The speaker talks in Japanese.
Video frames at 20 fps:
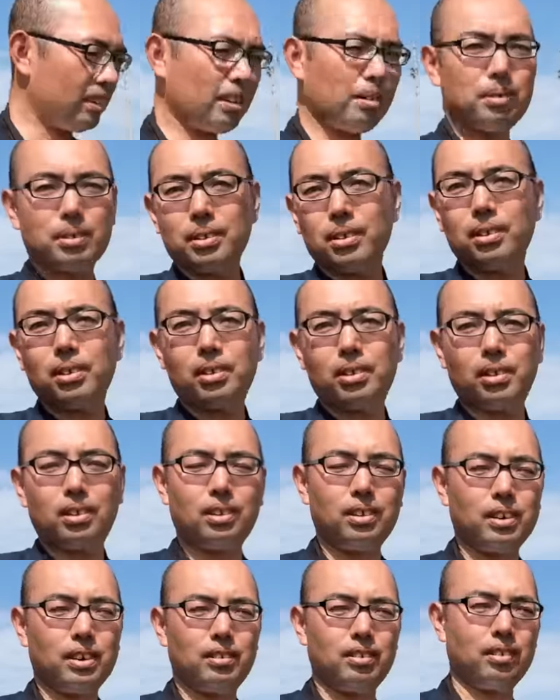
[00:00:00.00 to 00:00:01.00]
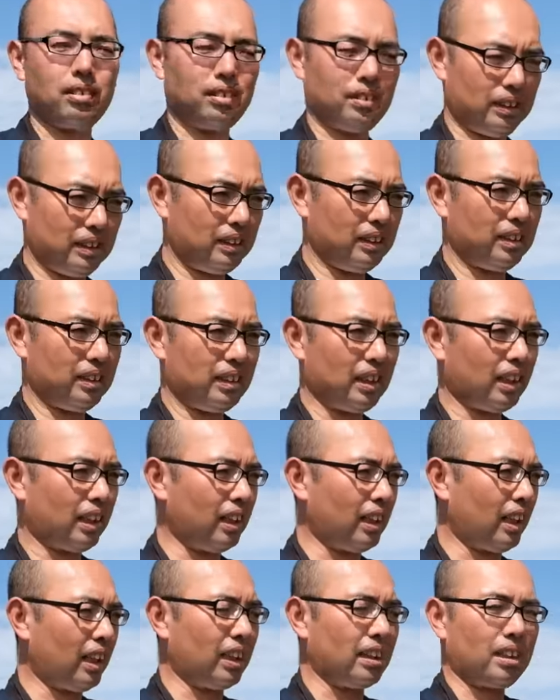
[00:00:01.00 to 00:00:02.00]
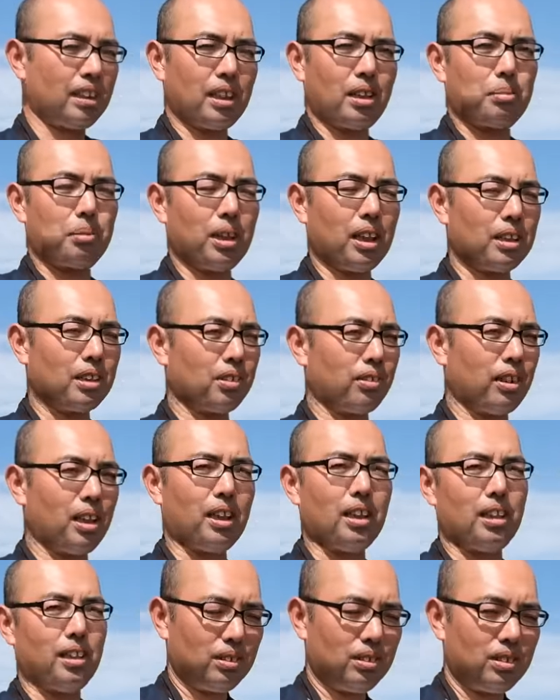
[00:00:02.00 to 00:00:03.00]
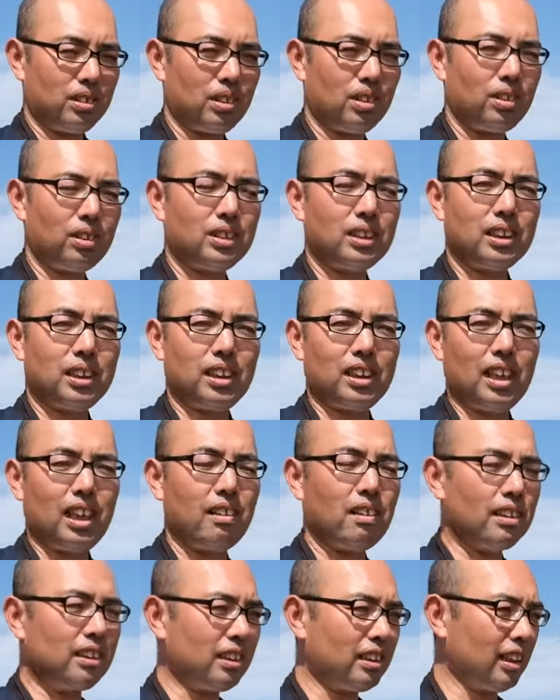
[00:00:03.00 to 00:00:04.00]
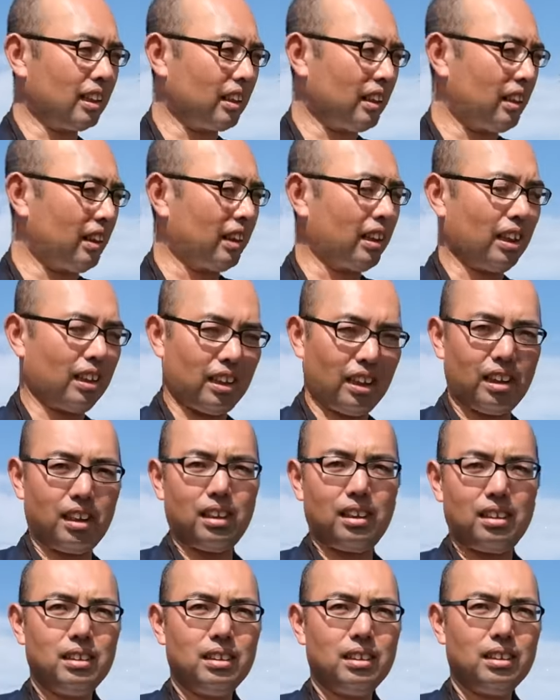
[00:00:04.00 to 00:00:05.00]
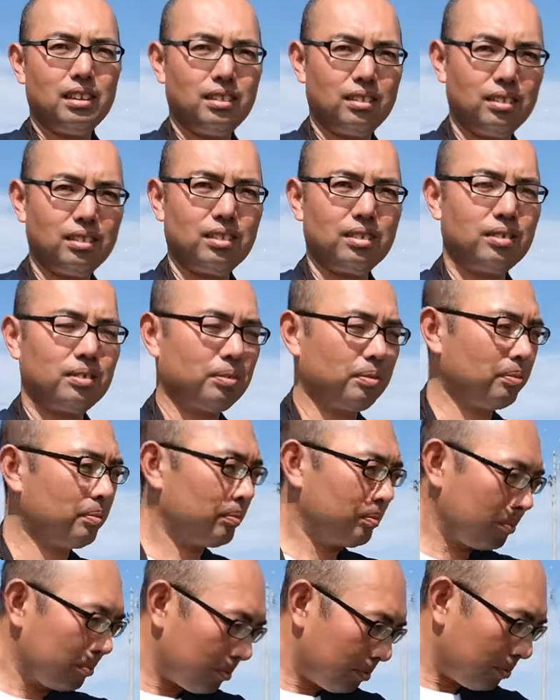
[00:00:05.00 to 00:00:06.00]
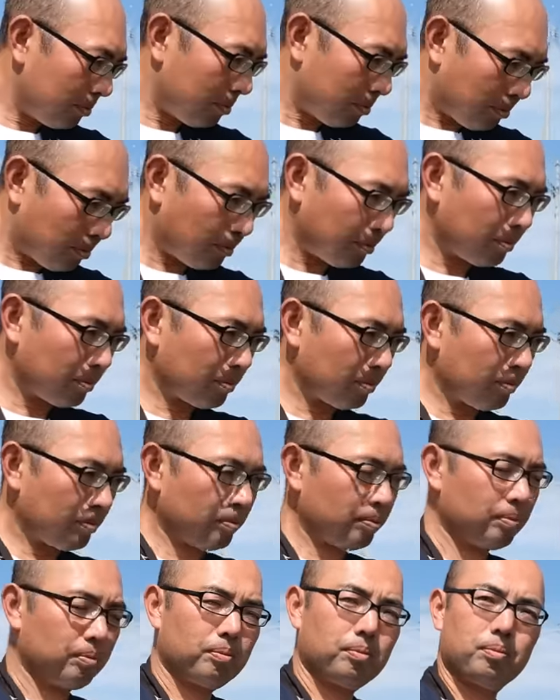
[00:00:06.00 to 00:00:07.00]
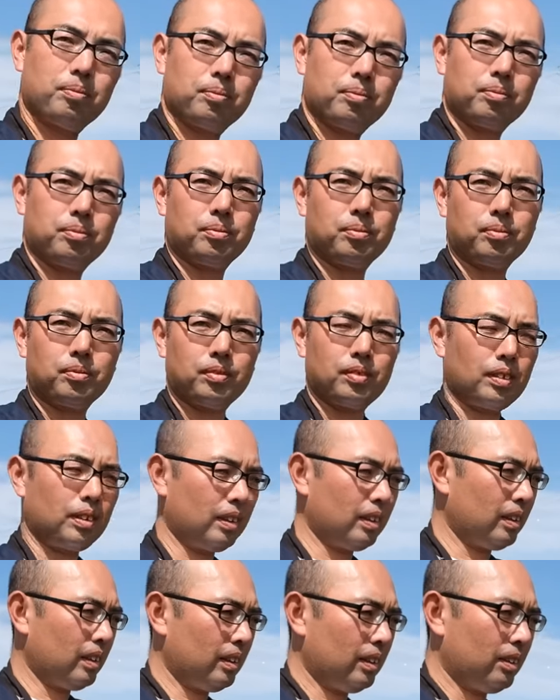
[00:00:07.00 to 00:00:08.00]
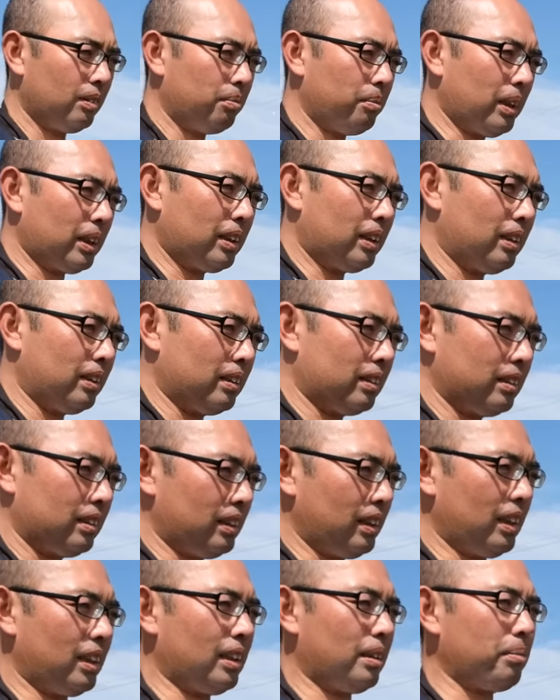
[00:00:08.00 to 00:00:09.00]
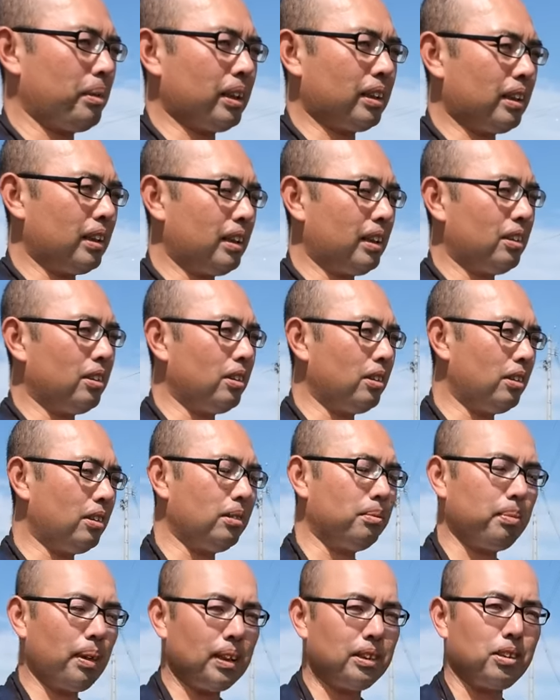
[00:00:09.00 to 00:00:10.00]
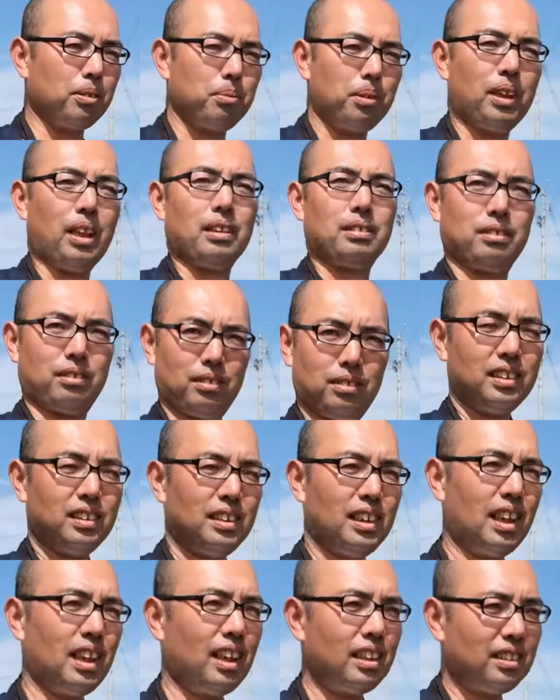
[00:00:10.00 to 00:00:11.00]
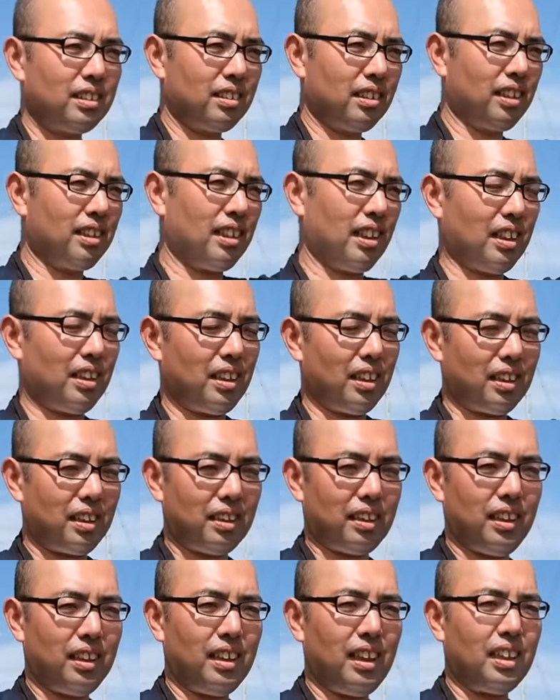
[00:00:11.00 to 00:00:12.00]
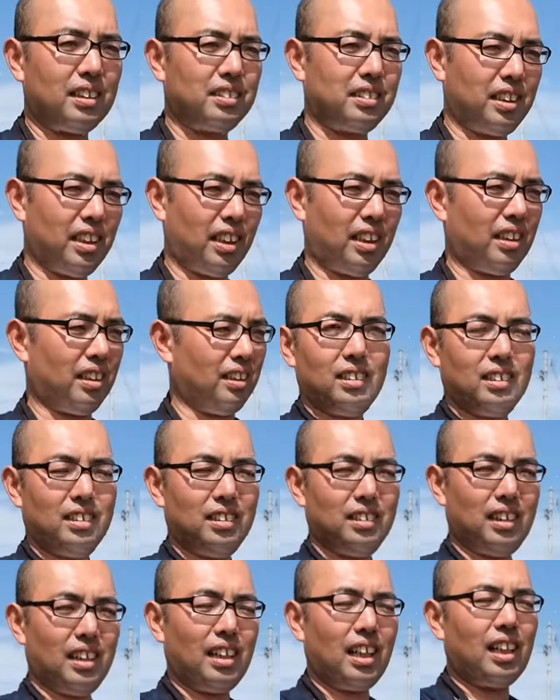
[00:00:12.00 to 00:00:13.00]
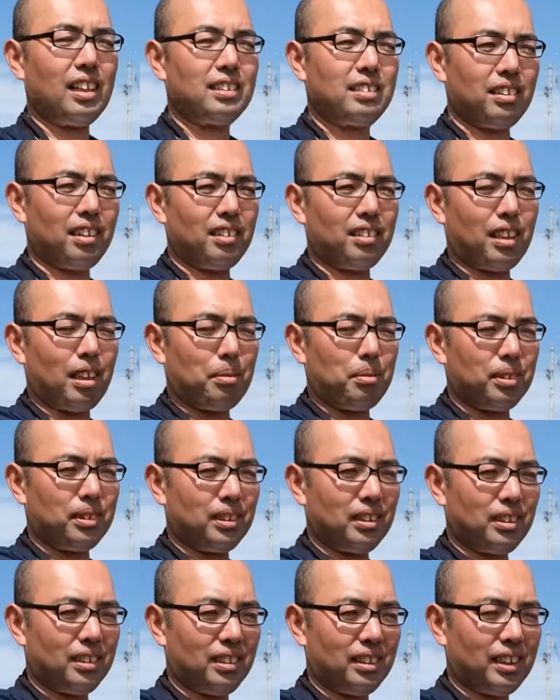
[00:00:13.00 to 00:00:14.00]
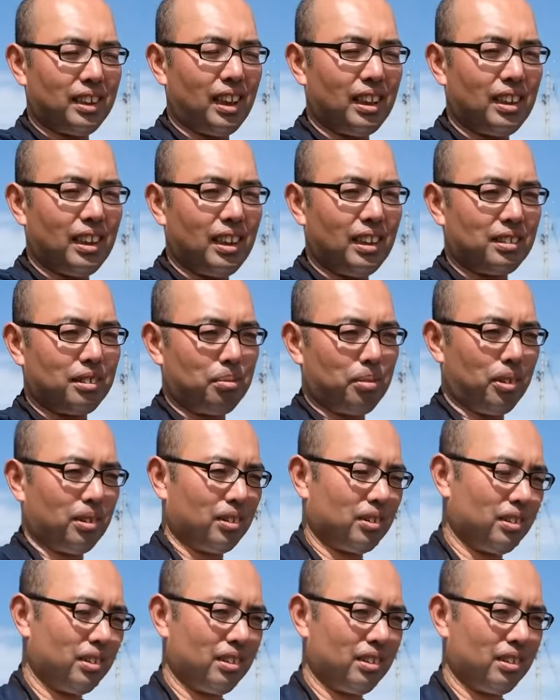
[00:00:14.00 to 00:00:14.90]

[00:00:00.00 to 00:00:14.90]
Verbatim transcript: でもその頃にできなかったらもうあとはその時期に合わせた切り方。うんと目切りじゃないじゃないですか。設定ですよ。いやいや、目切りの場所もある。長すぎて中にいなくて、で長すぎるからもう仕方なくもう